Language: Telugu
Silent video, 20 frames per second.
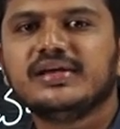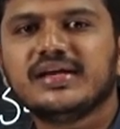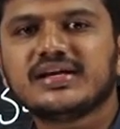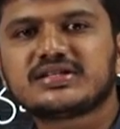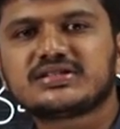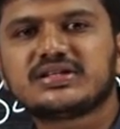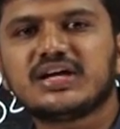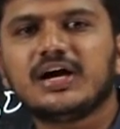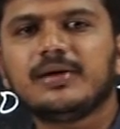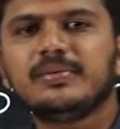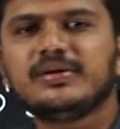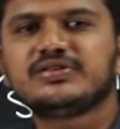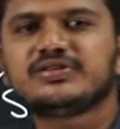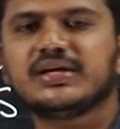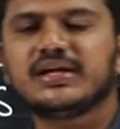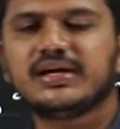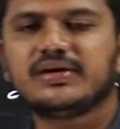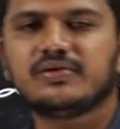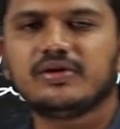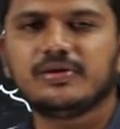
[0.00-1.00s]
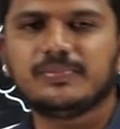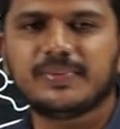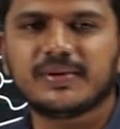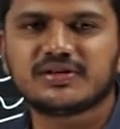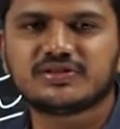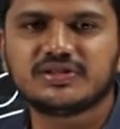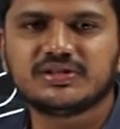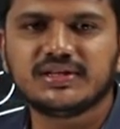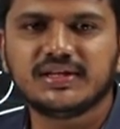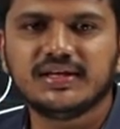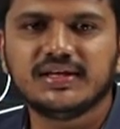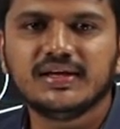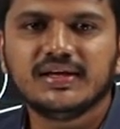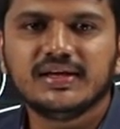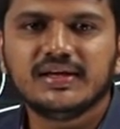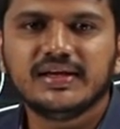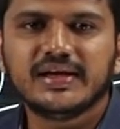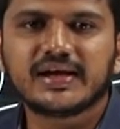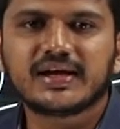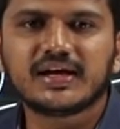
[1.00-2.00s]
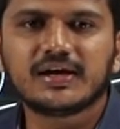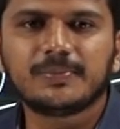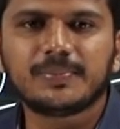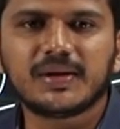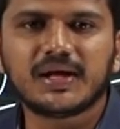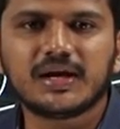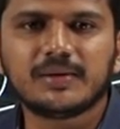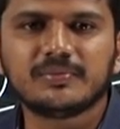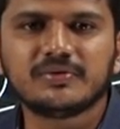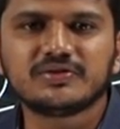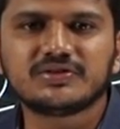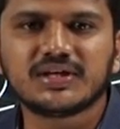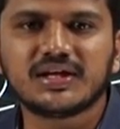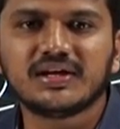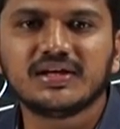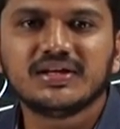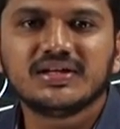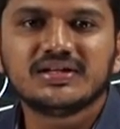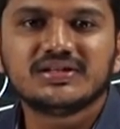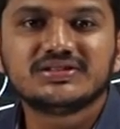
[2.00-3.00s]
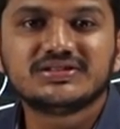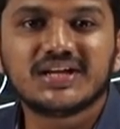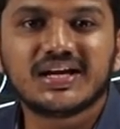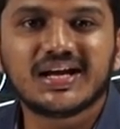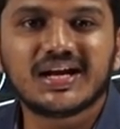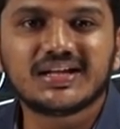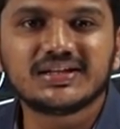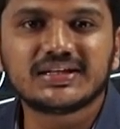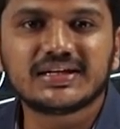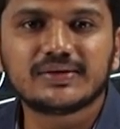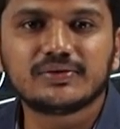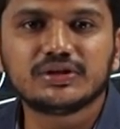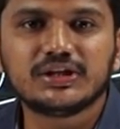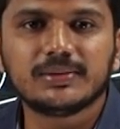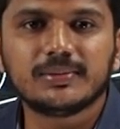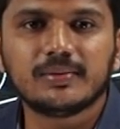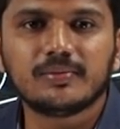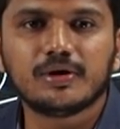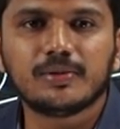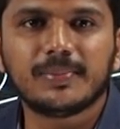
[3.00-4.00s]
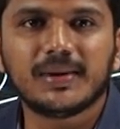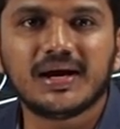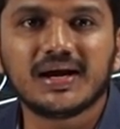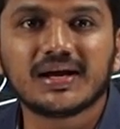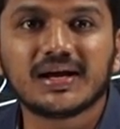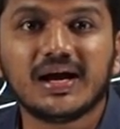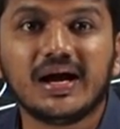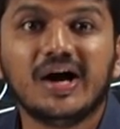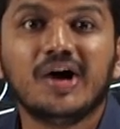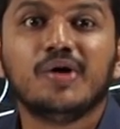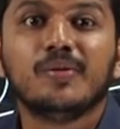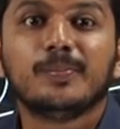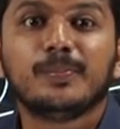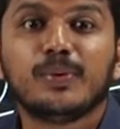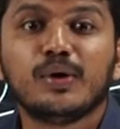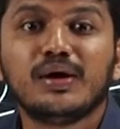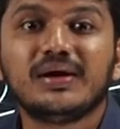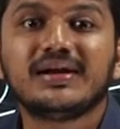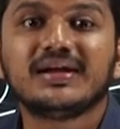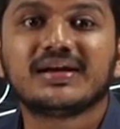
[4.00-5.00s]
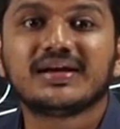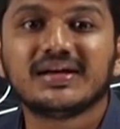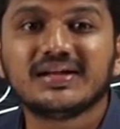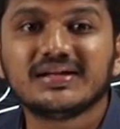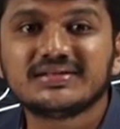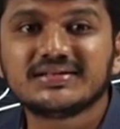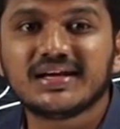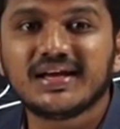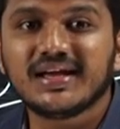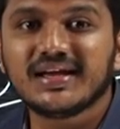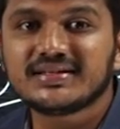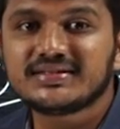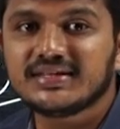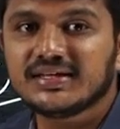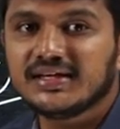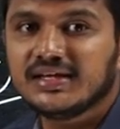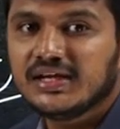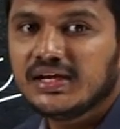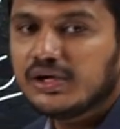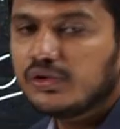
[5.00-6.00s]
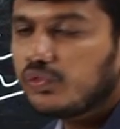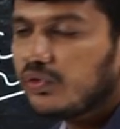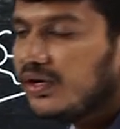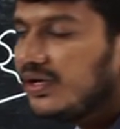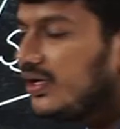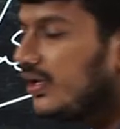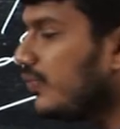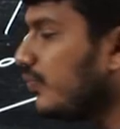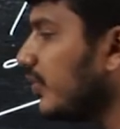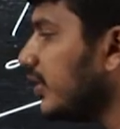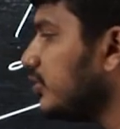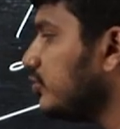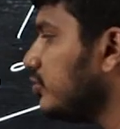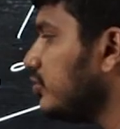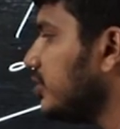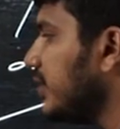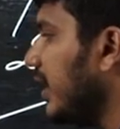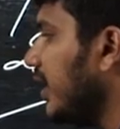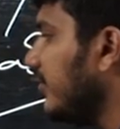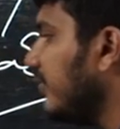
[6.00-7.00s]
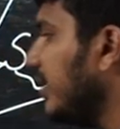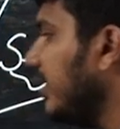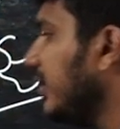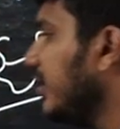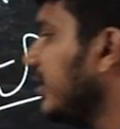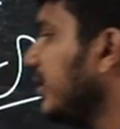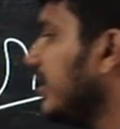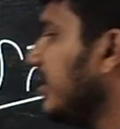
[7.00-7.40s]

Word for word: ఎస్టాబ్లిష్ అయినటువంటి పరిస్థితి ఎక్కడ సార్ జయ ఆంధ్ర ఉద్యమంలో భాగంగా పొలిటికల్ జేఏసీ ట్వంటీ ఫస్ట్ జనవరి